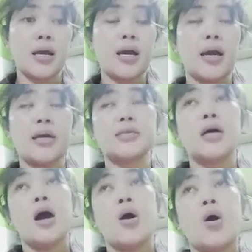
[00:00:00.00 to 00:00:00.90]
guys.
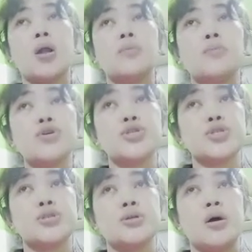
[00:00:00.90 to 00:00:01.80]

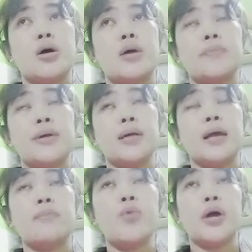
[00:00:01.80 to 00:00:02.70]
Almost
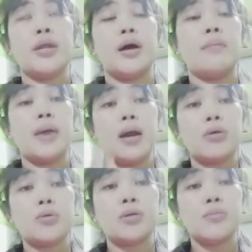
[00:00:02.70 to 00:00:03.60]
ilang buwan na, may
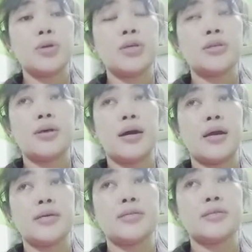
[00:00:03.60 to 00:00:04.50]
ako na
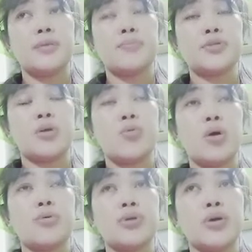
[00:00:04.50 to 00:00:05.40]
monetize, tapos
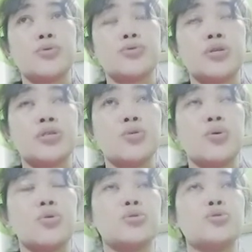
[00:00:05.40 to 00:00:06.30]
nakuha ko na yung
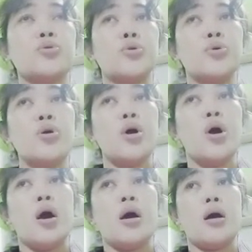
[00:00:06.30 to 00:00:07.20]
threshold ko,
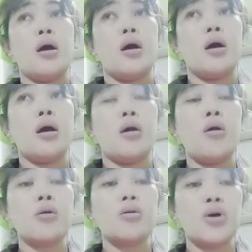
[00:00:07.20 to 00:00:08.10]
uh,
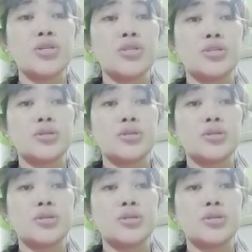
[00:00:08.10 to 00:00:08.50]
August,